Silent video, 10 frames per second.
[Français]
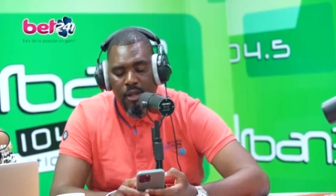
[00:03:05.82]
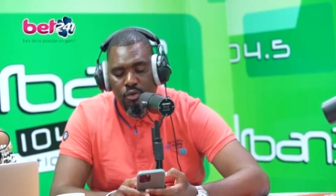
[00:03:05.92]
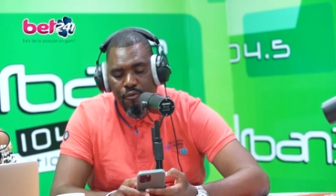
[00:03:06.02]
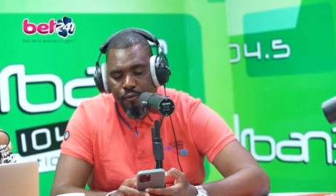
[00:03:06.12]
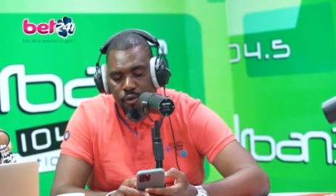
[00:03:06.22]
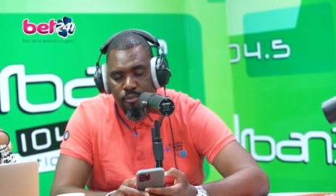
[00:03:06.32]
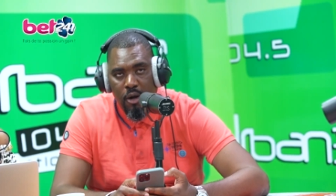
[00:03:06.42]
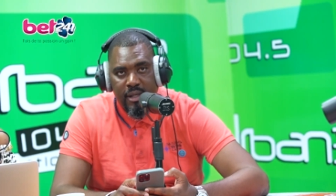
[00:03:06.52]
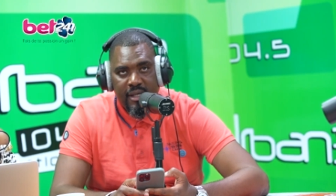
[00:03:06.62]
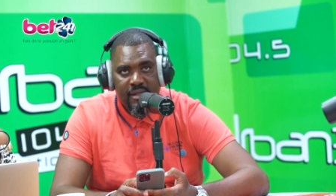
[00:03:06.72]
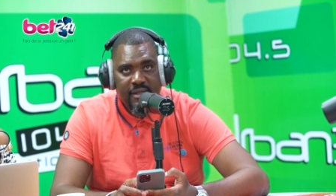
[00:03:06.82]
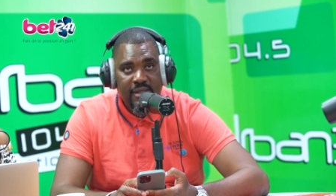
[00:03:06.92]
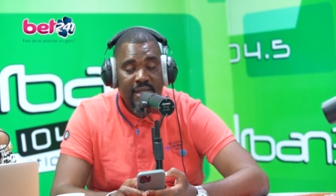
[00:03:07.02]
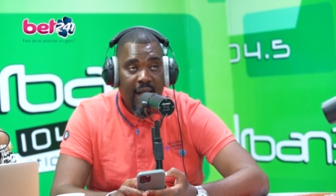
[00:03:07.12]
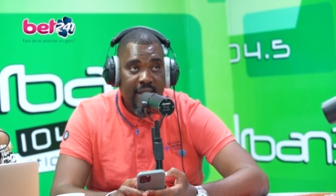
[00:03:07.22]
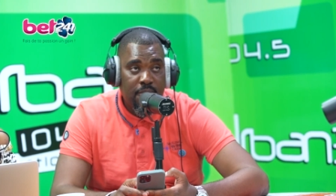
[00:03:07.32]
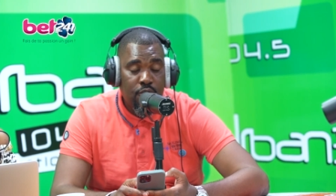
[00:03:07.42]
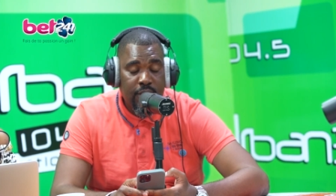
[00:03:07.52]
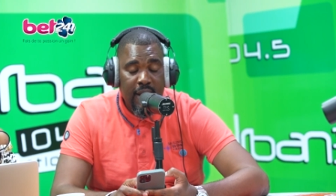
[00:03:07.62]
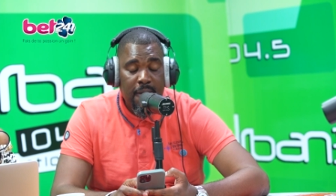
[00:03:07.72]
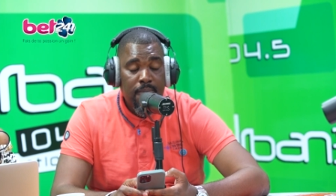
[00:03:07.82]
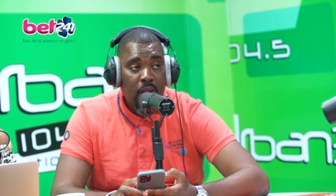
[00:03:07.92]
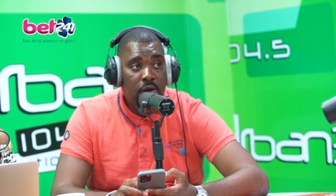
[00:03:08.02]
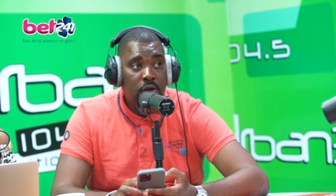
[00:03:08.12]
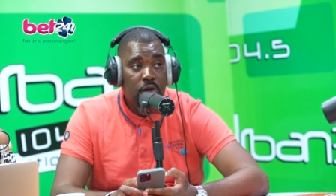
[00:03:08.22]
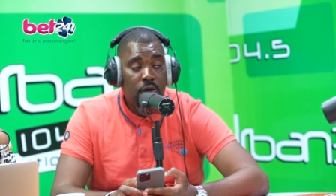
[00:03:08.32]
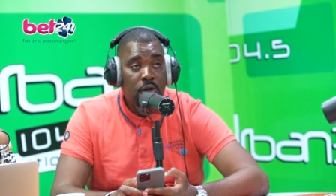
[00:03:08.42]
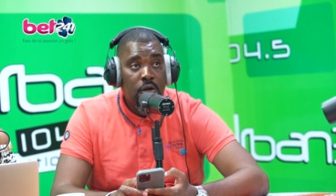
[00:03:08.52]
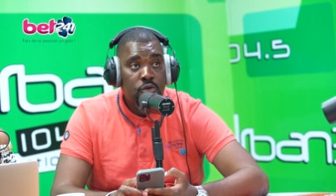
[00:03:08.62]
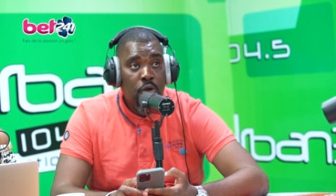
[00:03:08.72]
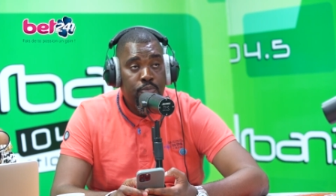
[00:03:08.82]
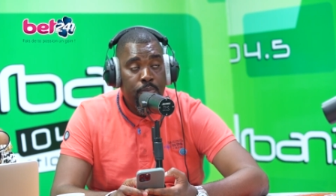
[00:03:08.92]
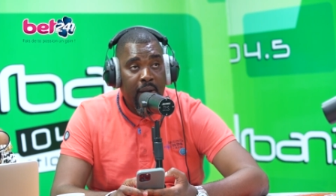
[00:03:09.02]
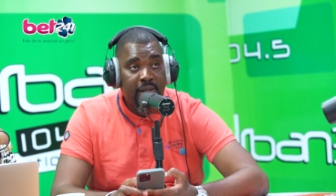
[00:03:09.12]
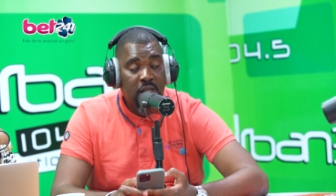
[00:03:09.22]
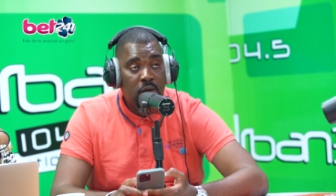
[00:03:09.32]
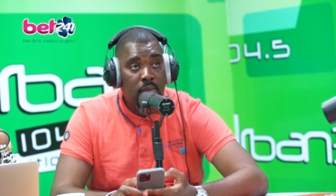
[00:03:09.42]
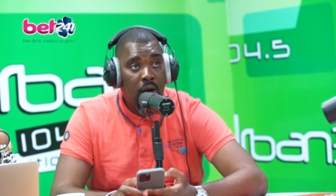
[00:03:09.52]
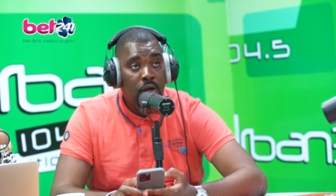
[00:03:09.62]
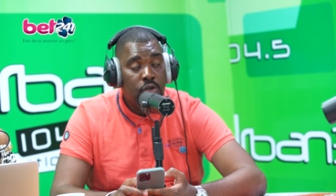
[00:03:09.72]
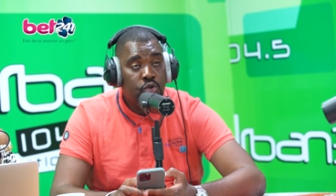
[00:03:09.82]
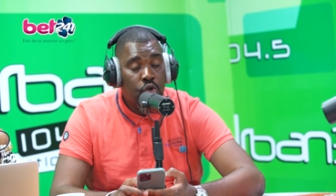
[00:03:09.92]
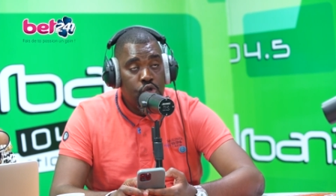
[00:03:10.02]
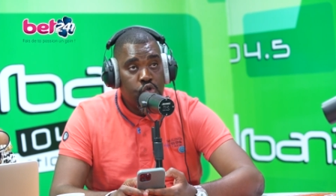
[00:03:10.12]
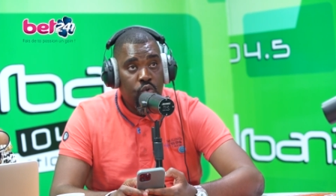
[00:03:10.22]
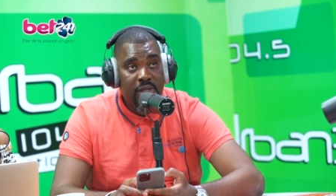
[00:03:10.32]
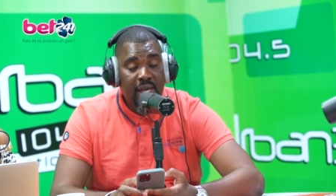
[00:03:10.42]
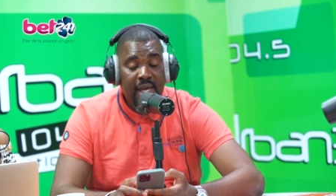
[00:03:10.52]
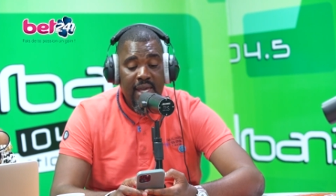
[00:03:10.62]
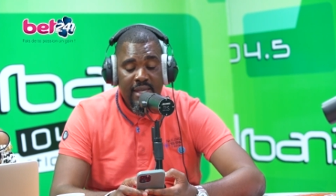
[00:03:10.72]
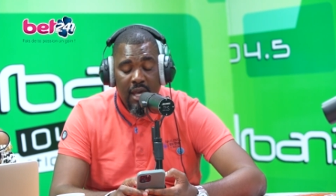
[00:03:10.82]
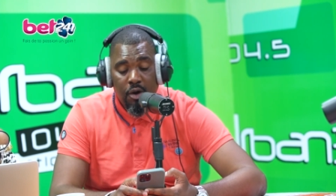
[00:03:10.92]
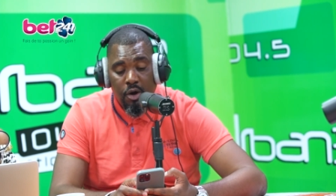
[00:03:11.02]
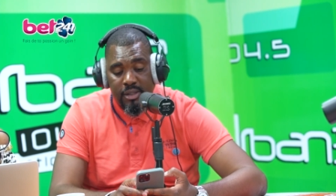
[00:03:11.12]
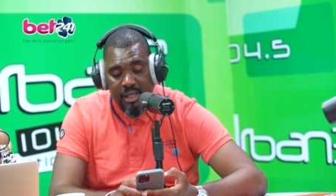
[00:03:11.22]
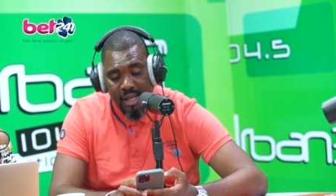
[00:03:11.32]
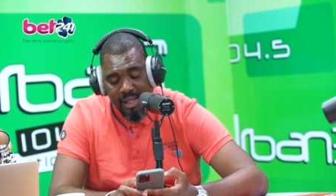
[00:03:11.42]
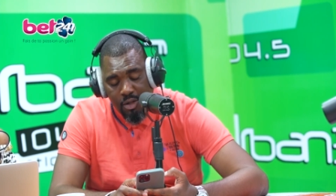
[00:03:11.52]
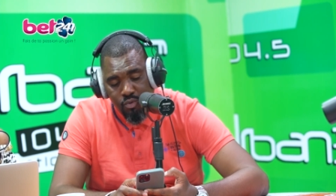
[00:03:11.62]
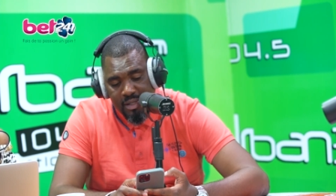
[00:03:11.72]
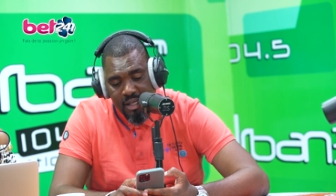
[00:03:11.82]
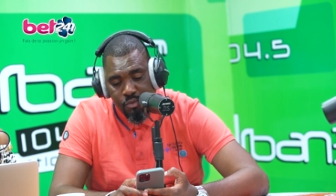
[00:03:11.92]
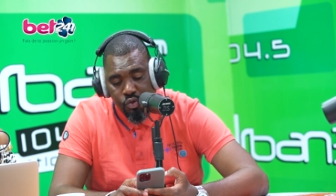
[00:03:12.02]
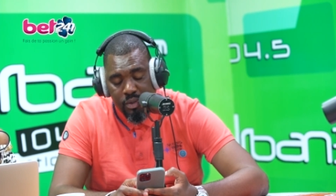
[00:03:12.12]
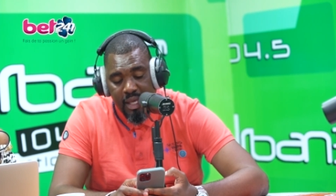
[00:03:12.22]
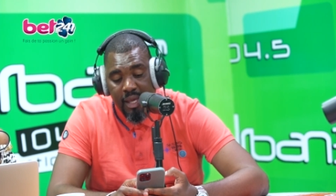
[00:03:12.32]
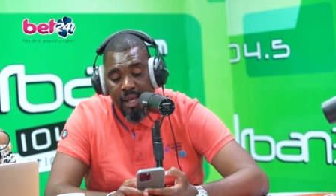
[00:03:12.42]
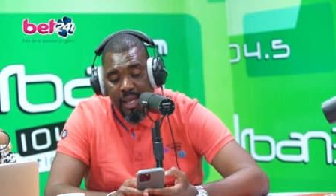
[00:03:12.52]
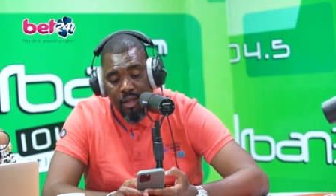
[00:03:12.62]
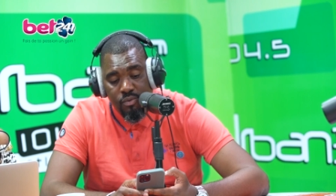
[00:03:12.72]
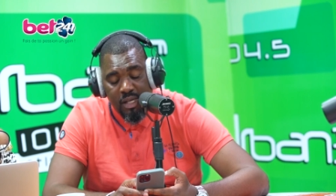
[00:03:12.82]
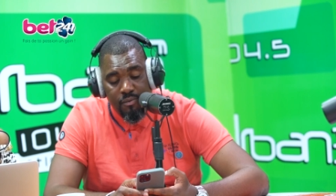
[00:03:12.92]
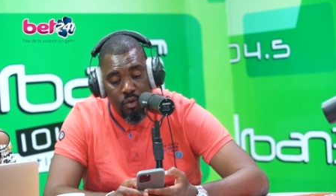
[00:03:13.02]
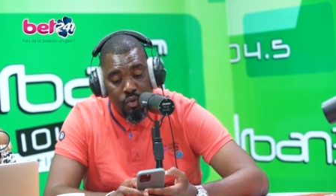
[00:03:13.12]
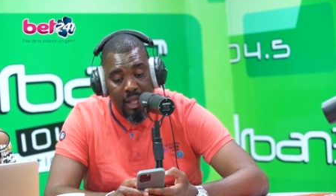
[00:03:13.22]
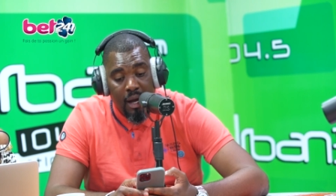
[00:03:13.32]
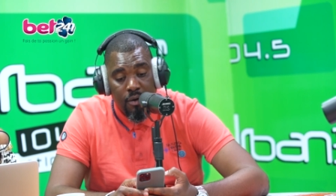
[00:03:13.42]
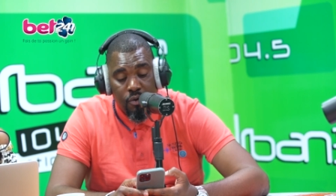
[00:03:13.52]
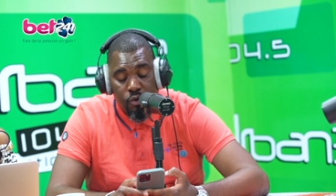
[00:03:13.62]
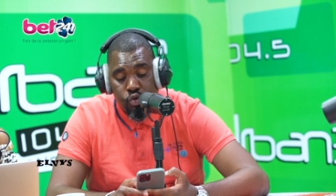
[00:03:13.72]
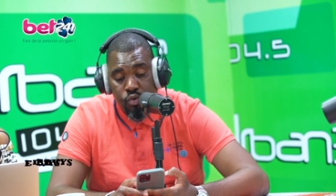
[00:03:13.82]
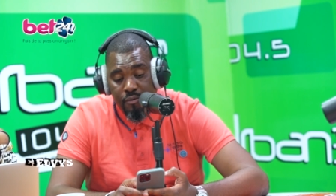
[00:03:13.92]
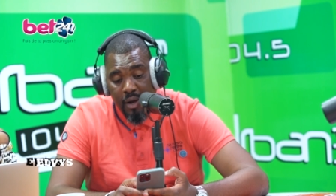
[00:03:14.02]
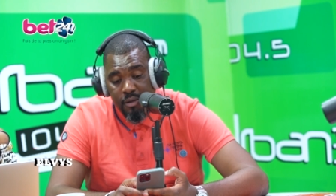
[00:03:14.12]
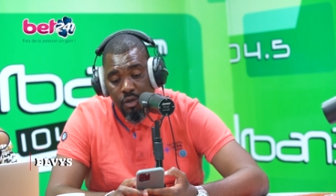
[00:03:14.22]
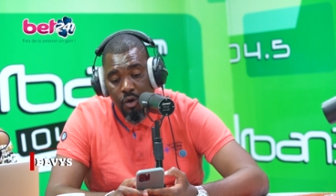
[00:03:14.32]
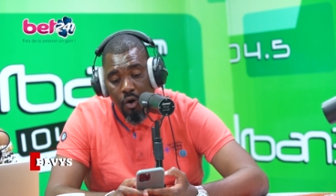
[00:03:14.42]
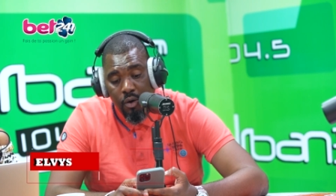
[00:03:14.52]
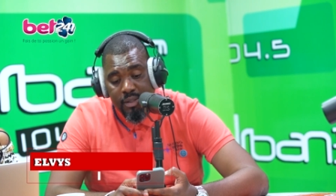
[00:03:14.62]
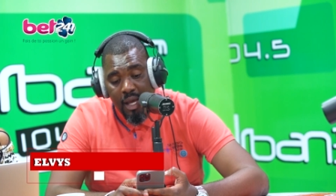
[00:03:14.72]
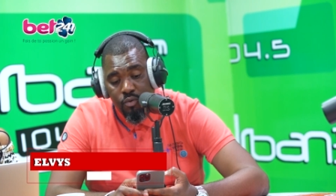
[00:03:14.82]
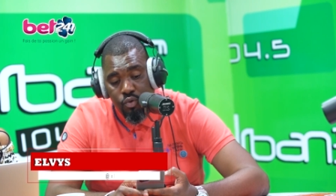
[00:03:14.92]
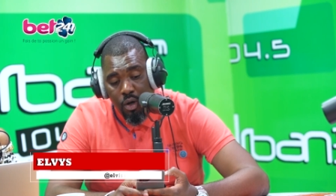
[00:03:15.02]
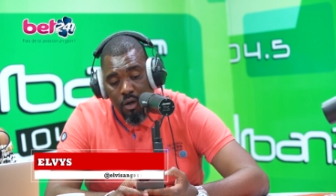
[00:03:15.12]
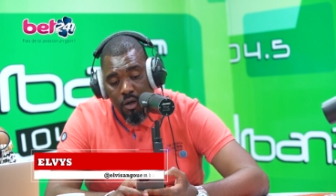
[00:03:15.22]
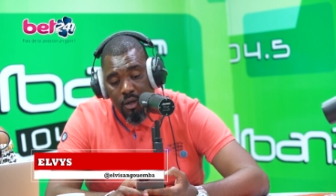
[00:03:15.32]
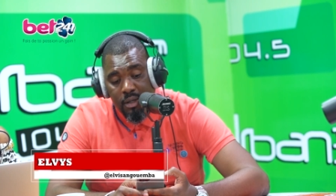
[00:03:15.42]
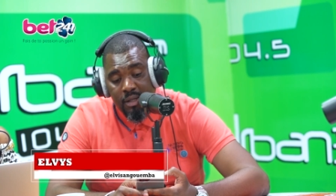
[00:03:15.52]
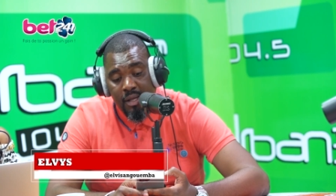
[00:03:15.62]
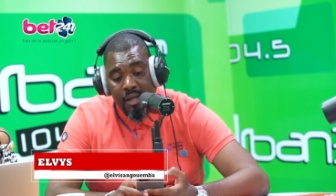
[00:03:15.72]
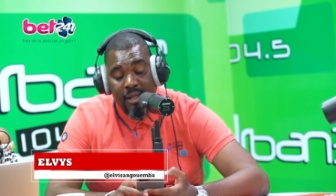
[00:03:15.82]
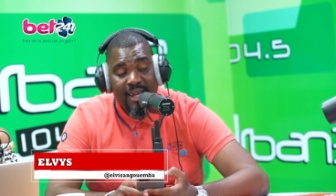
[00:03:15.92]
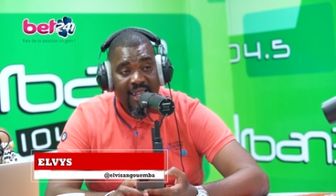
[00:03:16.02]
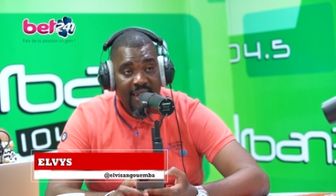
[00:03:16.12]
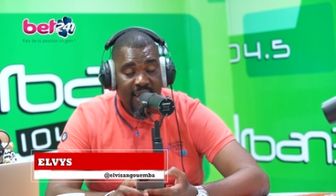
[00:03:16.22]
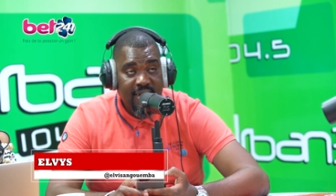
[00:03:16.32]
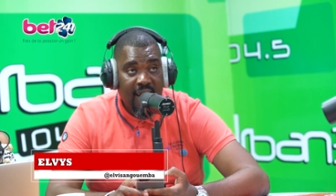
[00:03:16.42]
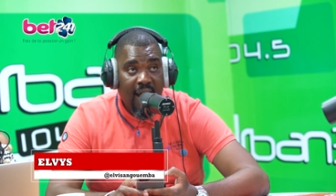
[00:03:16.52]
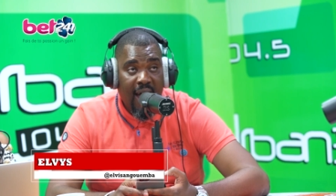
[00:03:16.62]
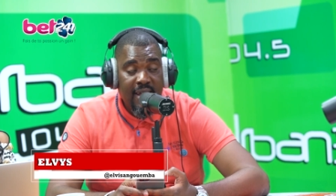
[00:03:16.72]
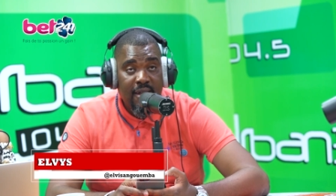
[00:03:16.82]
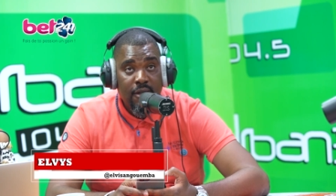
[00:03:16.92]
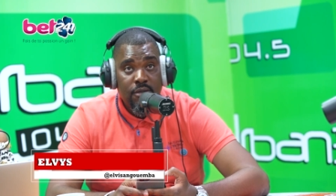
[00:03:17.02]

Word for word: de football qui, qui a débuté euh, depuis pratiquement deux journées. Et hier, on était à la troisième journée et nous avons eu les rencontres compte suivante, On a eu euh, Galatasaray